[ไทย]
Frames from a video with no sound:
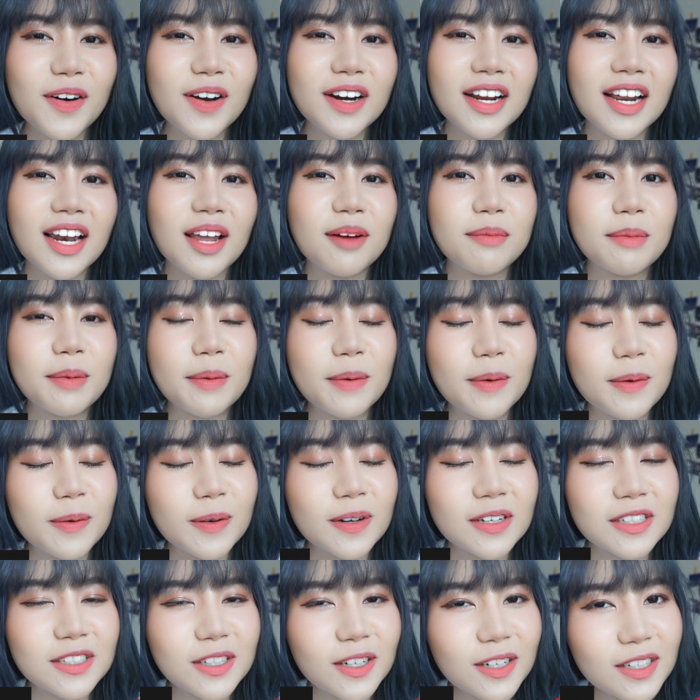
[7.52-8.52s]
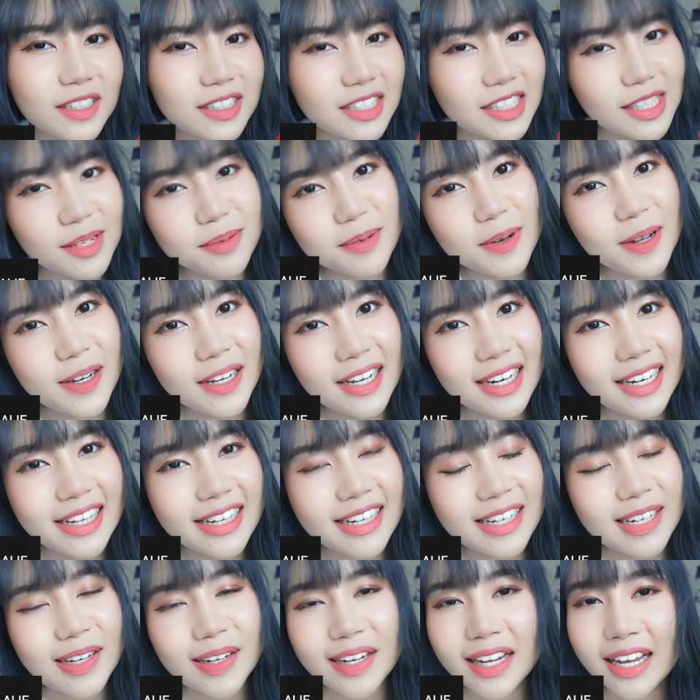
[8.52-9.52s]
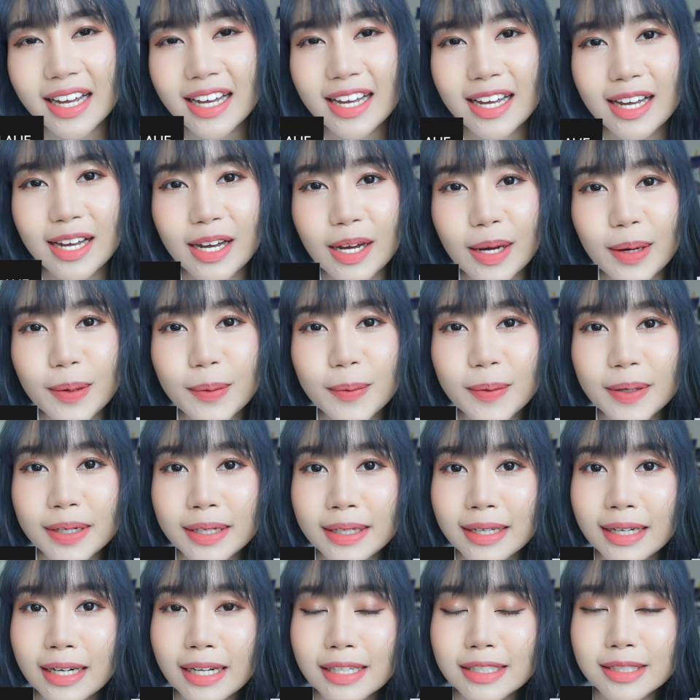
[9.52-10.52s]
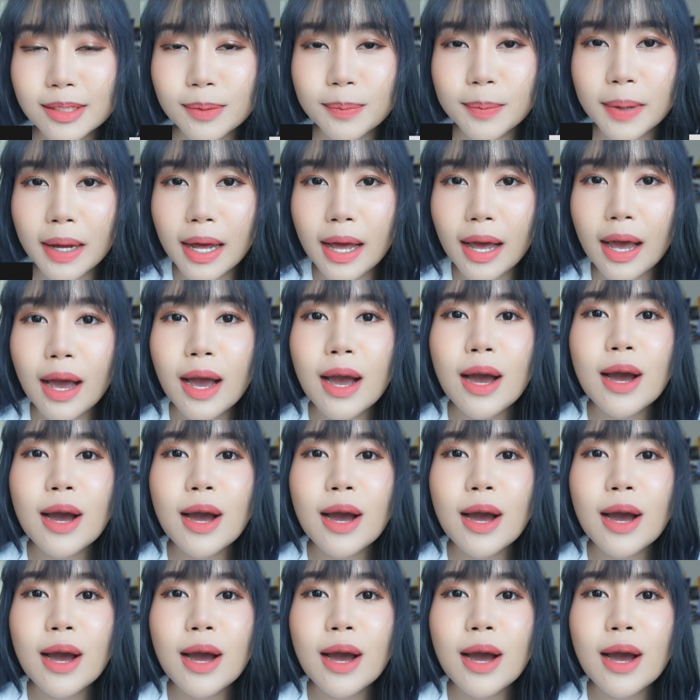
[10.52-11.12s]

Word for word: นกลับมาพบกับช่อง s m a l l i n g แล้วนะคะ วันนี้เลิจะมา